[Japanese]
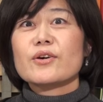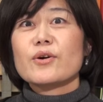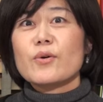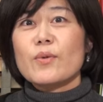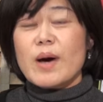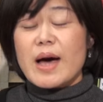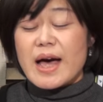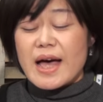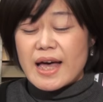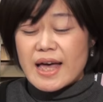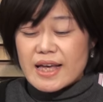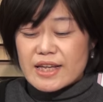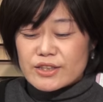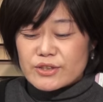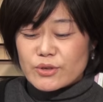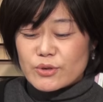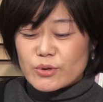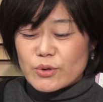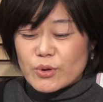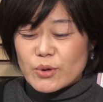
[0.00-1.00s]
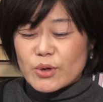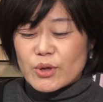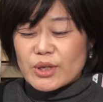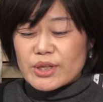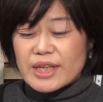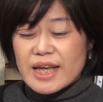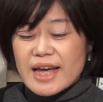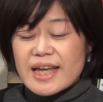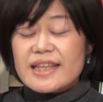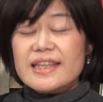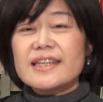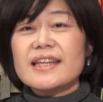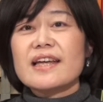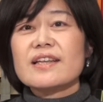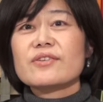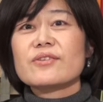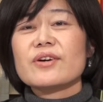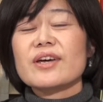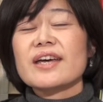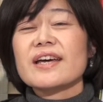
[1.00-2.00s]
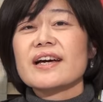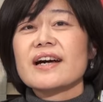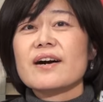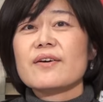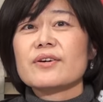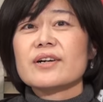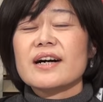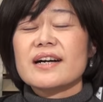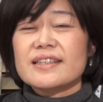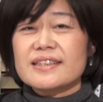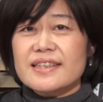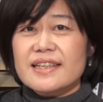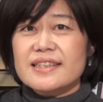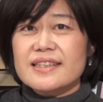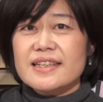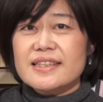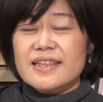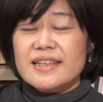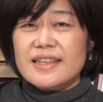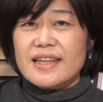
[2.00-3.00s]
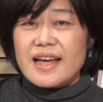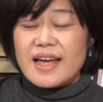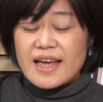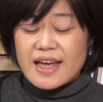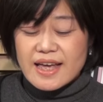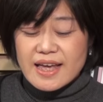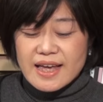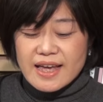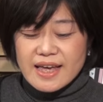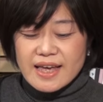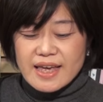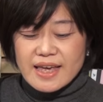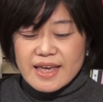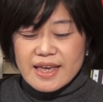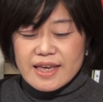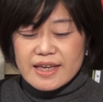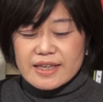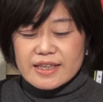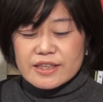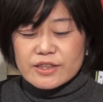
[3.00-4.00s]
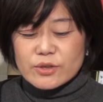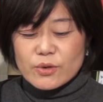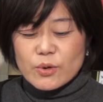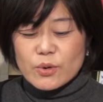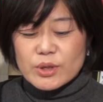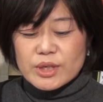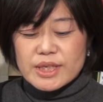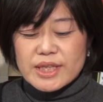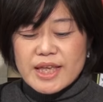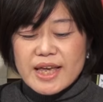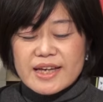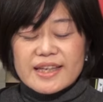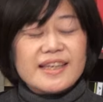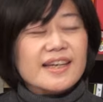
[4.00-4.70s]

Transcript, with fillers: 日はその第2弾の映画を完成させた伊藤英明